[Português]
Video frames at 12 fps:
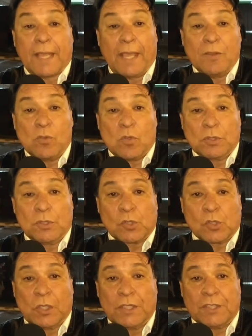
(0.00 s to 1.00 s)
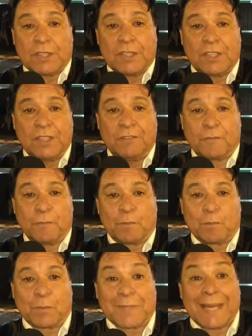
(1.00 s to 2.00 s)
tenham condições de
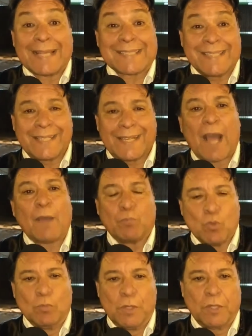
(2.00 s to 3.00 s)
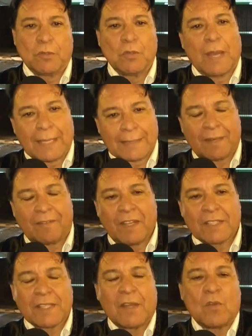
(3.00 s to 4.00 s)
trazer a público,
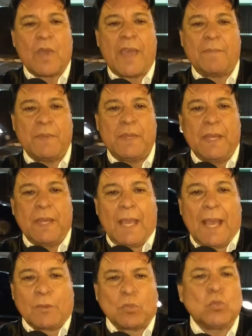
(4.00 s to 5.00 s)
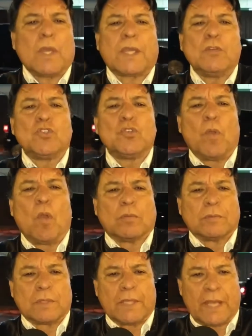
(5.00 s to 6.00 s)
através da web, tudo aquilo de
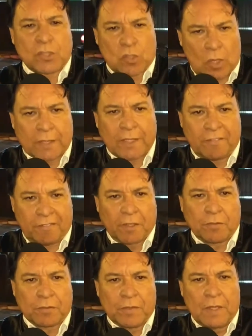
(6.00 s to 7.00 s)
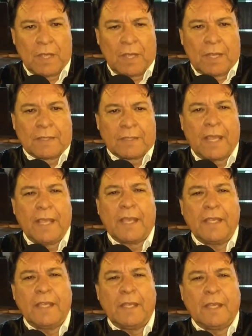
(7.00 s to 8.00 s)
bom que a escola tem feito
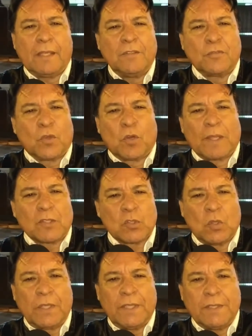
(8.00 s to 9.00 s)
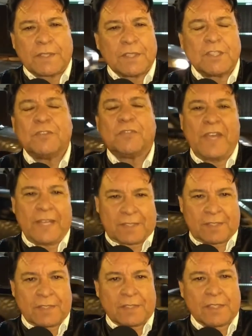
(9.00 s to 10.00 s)
tem aí informações
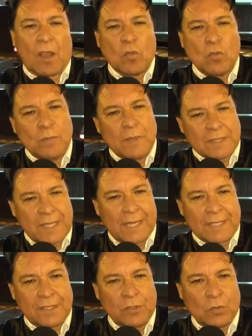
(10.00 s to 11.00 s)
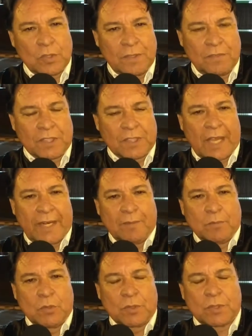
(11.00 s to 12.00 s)
diversas, algumas delas inclusive
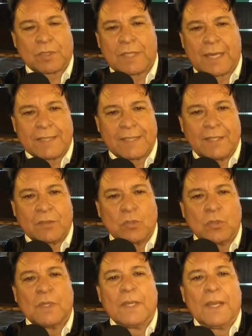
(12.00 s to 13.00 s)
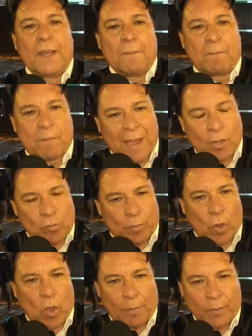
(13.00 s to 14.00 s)
estaremos trazendo para
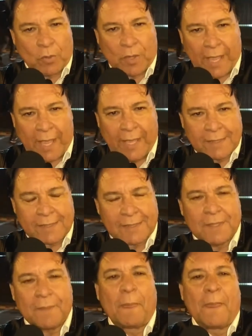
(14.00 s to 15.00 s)
o próprio case.